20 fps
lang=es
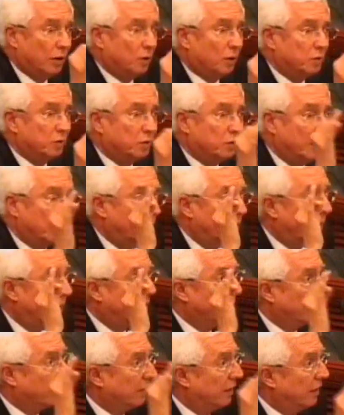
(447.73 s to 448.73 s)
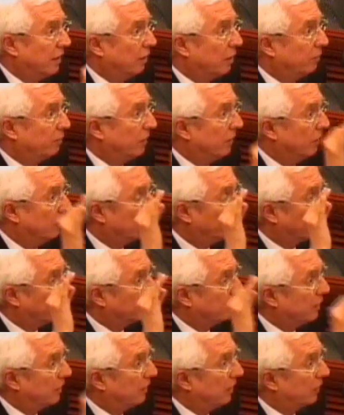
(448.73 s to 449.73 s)
lo que usted no debe hacer en,
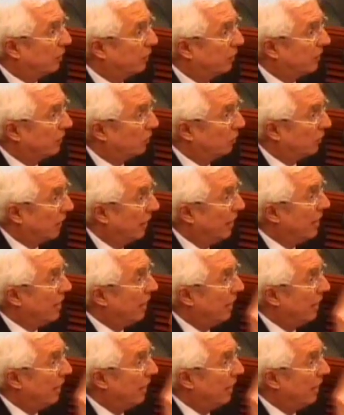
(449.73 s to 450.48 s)
operaciones de cobertura,